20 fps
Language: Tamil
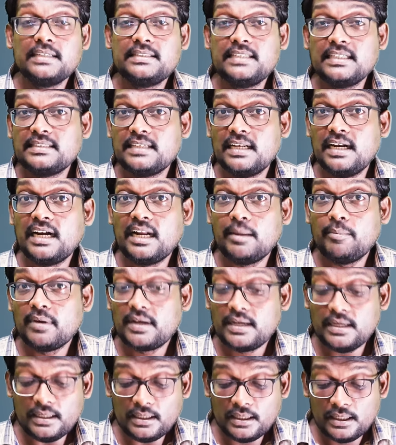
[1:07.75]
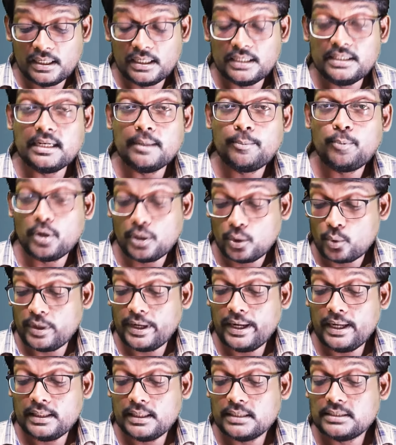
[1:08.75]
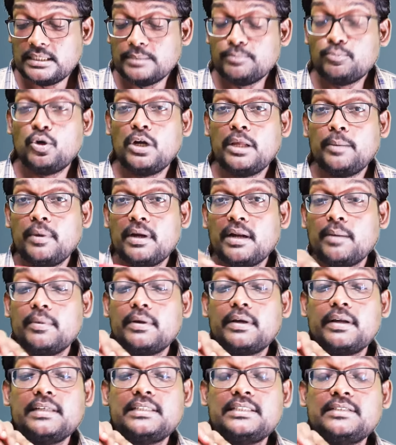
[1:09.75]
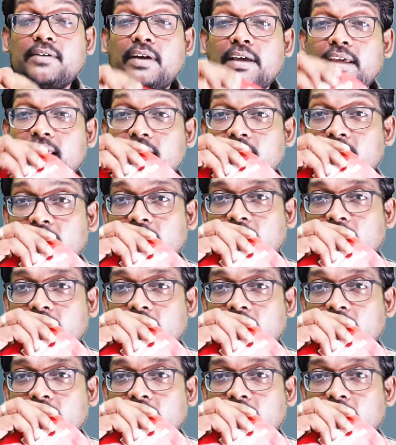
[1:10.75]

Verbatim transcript: சிக்னலை நமக்கு இதில் போடக்கூடிய இந்த சிம் மூலிமா நமக்கு ரிசீவ் ஆகி